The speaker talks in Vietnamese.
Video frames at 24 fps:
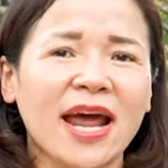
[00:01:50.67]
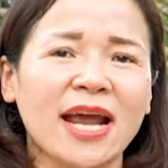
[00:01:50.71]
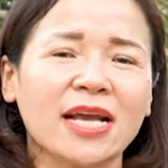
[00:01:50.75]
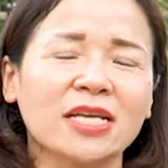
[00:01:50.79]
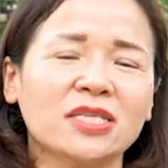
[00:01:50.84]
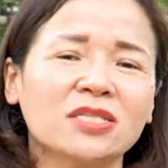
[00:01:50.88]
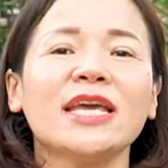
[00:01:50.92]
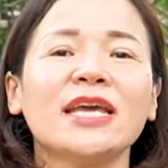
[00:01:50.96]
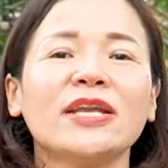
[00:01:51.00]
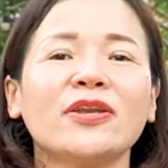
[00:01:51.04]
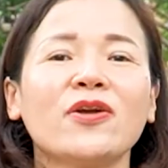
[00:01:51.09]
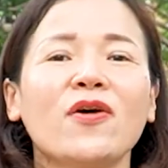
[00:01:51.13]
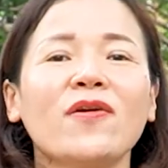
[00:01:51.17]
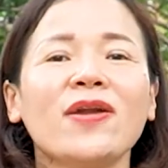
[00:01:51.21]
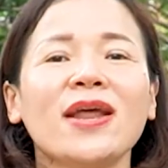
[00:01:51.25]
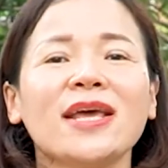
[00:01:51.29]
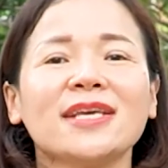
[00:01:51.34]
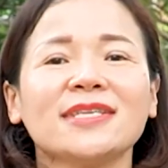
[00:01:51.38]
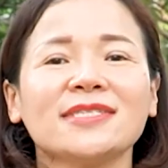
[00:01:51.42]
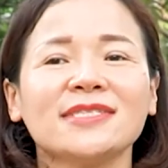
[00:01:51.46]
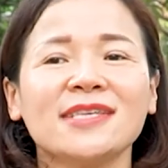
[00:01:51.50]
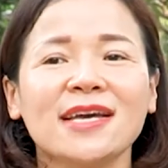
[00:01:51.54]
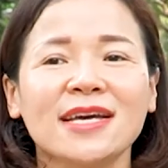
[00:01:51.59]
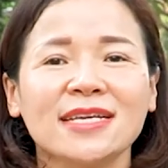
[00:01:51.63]
hành thì nó
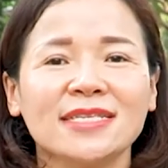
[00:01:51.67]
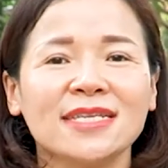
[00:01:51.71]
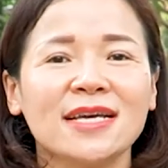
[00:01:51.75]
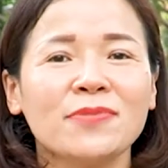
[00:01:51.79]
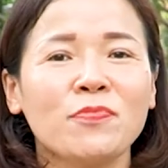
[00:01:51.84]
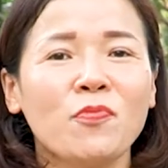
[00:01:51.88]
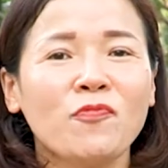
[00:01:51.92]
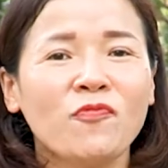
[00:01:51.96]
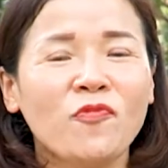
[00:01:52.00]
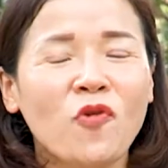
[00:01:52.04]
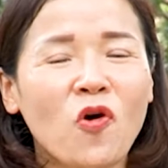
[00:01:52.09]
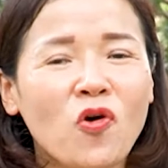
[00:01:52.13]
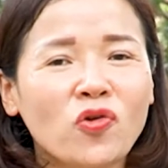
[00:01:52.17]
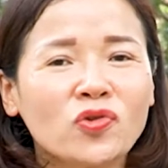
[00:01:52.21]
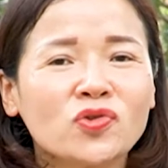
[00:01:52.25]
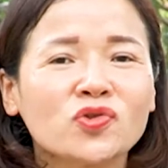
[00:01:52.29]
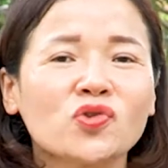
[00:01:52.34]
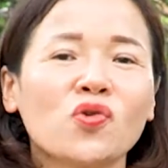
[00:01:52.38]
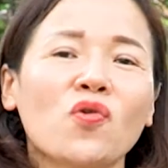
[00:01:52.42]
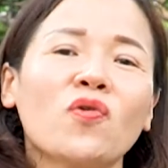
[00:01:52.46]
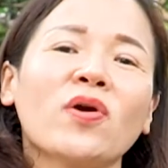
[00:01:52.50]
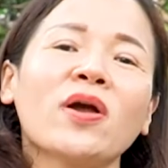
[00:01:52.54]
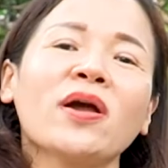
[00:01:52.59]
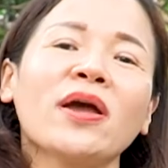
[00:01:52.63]
lại xảy ra vô
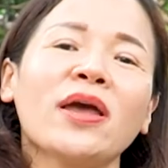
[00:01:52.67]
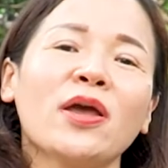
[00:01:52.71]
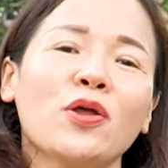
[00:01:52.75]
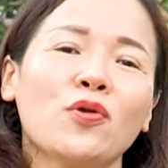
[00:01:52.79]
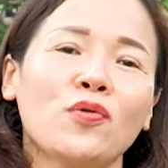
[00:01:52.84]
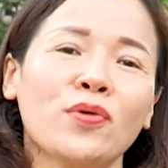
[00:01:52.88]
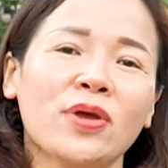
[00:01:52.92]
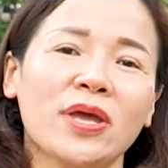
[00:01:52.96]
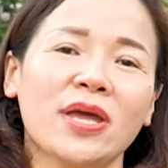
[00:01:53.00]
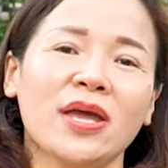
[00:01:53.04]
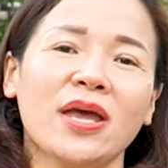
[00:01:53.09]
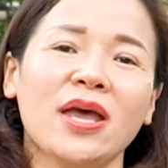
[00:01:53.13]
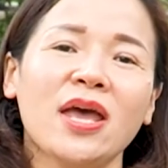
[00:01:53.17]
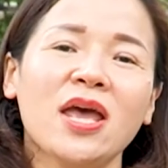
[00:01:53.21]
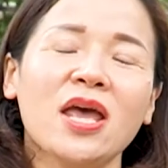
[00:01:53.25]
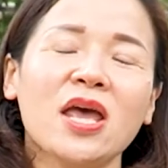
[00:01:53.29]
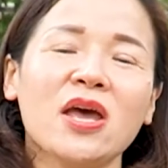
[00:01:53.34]
số các hệ lụy